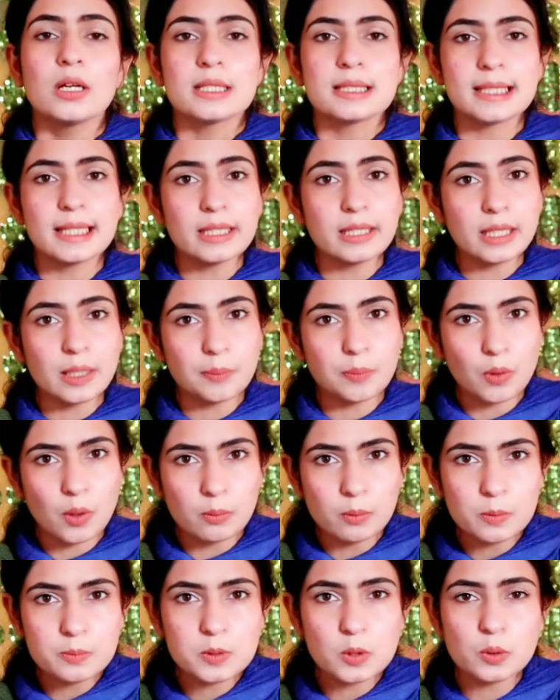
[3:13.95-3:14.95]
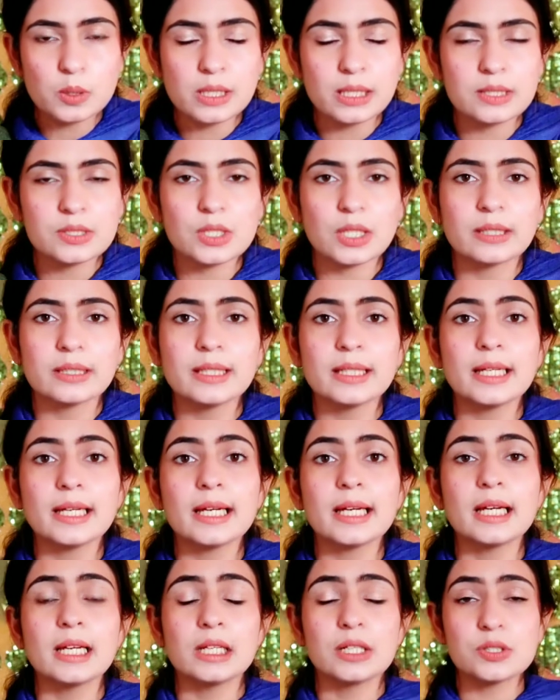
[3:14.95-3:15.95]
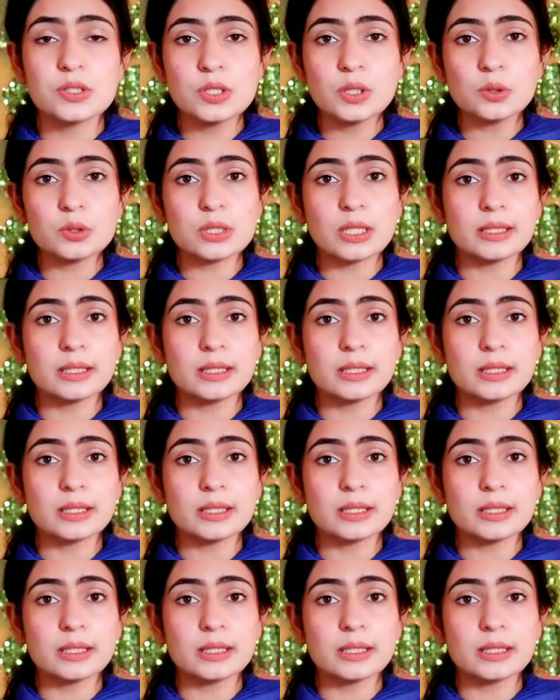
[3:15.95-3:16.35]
स्किन के प्रॉब्लम्स होने लग जाते हैं एलर्जी हो